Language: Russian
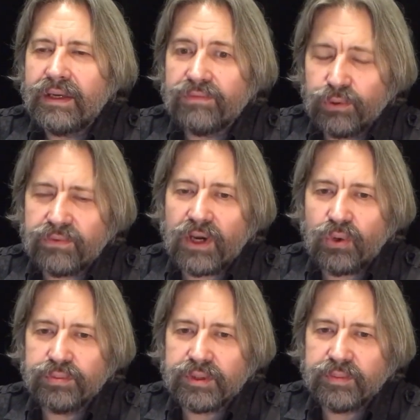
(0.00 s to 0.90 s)
Вот в
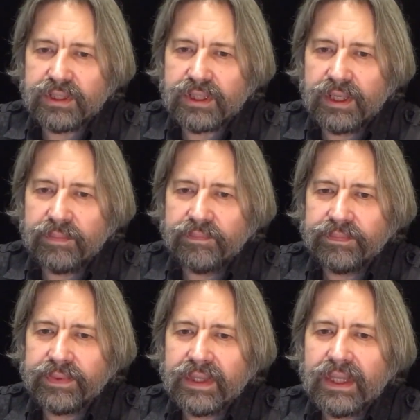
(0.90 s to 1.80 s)
каком смысле.
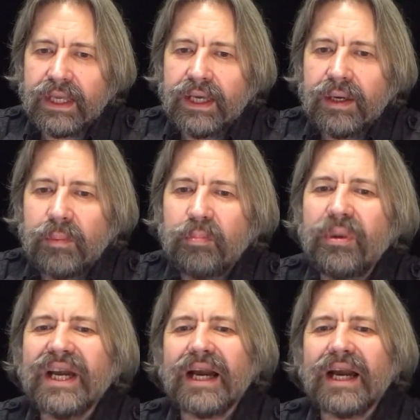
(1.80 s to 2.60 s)
Мы